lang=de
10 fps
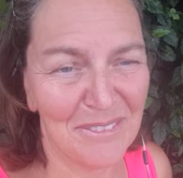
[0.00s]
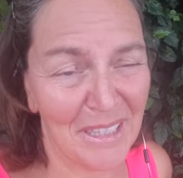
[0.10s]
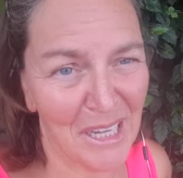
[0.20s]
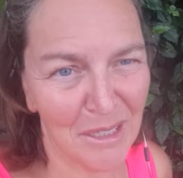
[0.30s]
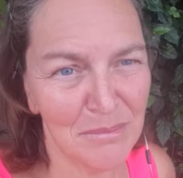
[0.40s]

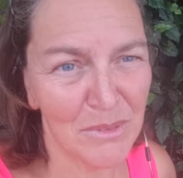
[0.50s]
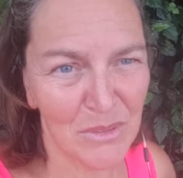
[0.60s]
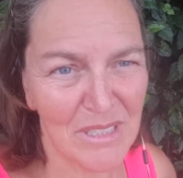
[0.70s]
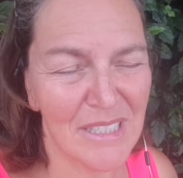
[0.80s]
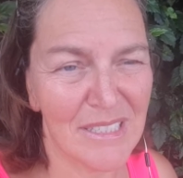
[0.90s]
Wir haben
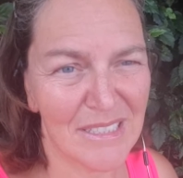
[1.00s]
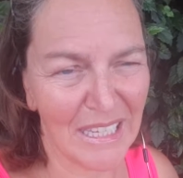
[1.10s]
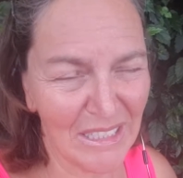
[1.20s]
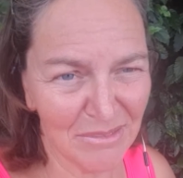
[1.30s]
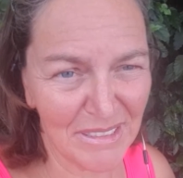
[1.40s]
uns
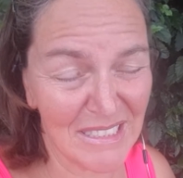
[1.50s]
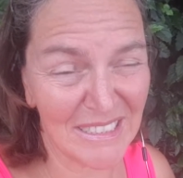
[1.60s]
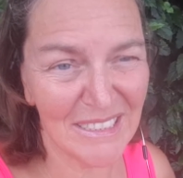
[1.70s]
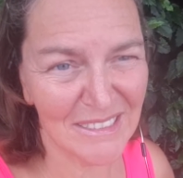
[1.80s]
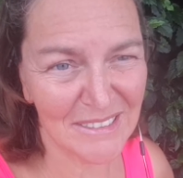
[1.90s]

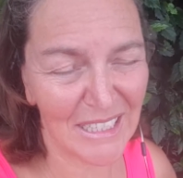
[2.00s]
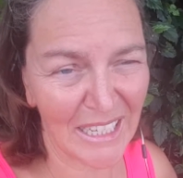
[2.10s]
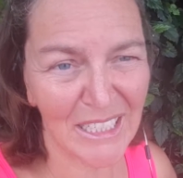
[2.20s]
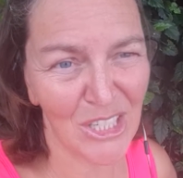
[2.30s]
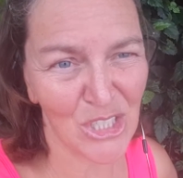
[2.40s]
infiziert,
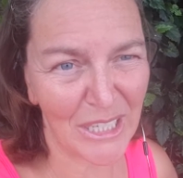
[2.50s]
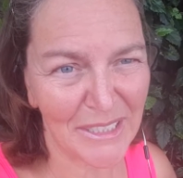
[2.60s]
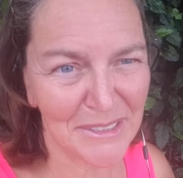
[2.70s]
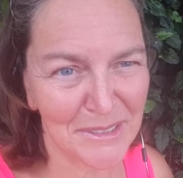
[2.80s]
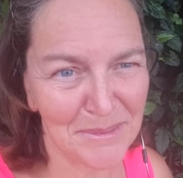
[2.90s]

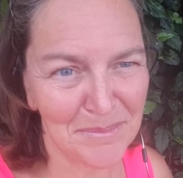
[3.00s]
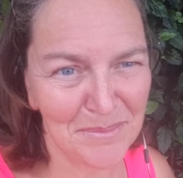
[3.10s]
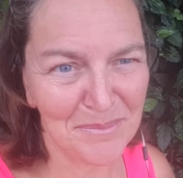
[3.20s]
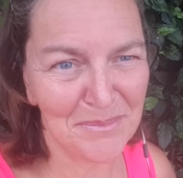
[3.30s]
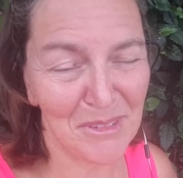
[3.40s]
angesteckt
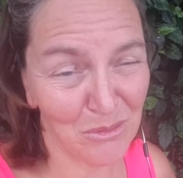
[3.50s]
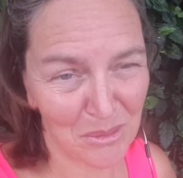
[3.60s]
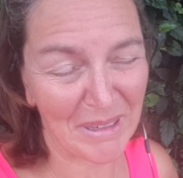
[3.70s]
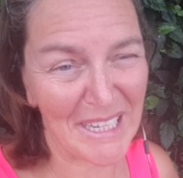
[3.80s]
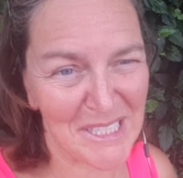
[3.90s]

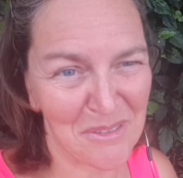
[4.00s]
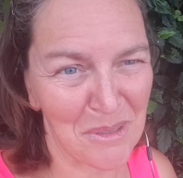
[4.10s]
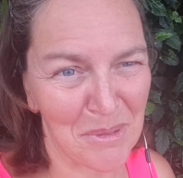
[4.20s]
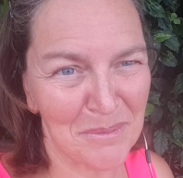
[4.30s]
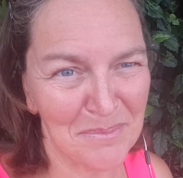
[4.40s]
vom
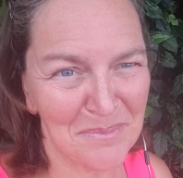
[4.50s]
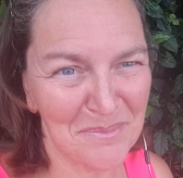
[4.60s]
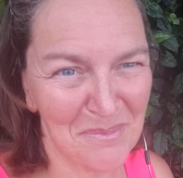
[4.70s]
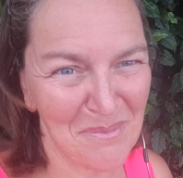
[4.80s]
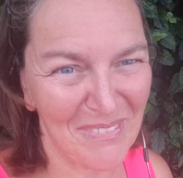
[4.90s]
Reisefieber.
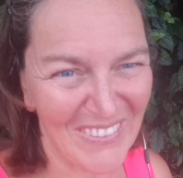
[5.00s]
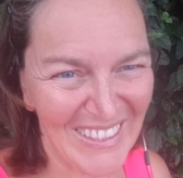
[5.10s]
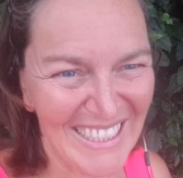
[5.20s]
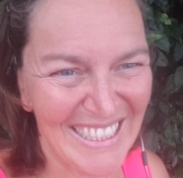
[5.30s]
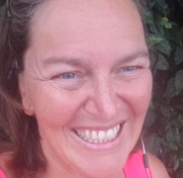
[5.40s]

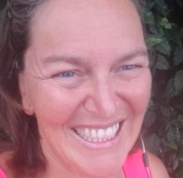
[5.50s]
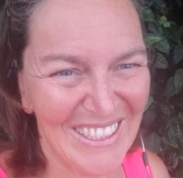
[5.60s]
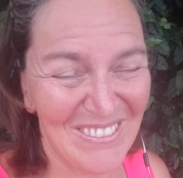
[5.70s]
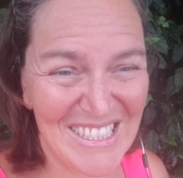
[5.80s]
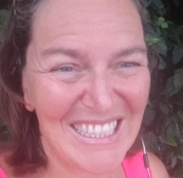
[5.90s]

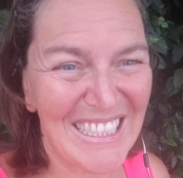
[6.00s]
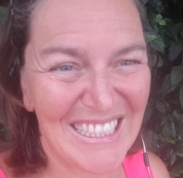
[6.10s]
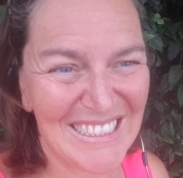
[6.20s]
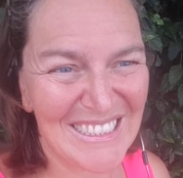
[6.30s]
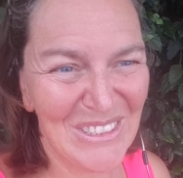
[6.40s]
Wir sind
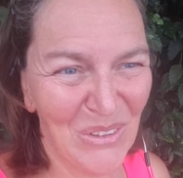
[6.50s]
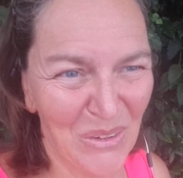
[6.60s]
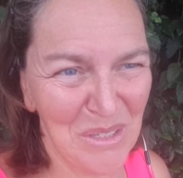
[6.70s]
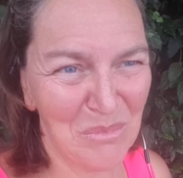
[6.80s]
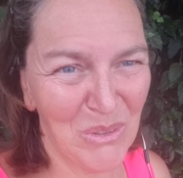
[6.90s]
jetzt
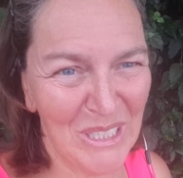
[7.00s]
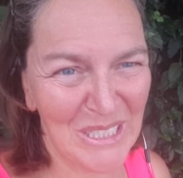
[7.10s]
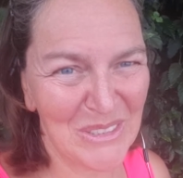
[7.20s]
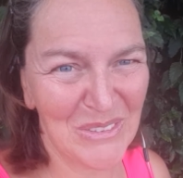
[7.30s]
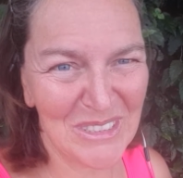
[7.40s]
neun
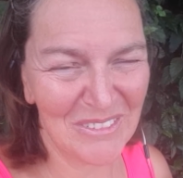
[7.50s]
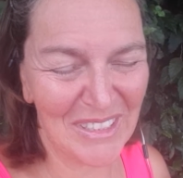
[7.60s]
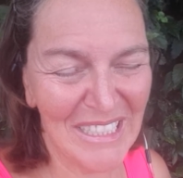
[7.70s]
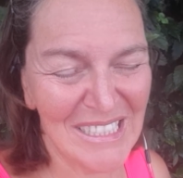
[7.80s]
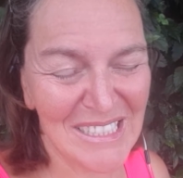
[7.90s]
Monate
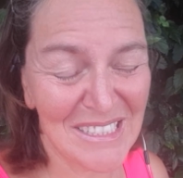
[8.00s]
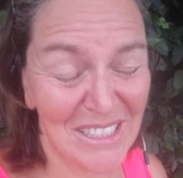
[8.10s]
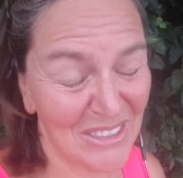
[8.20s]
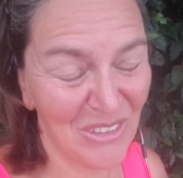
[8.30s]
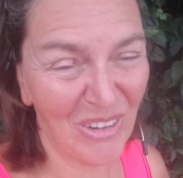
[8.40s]
unterwegs,
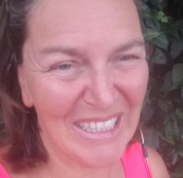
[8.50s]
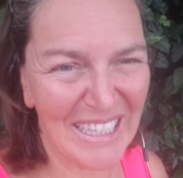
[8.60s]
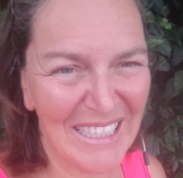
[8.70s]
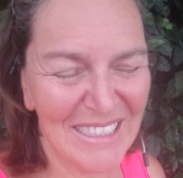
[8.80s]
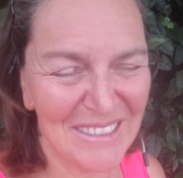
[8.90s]
neun
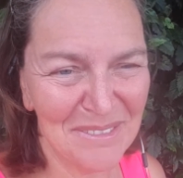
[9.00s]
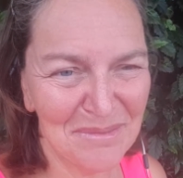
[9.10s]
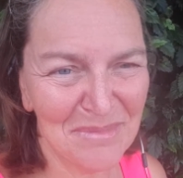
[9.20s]
Länder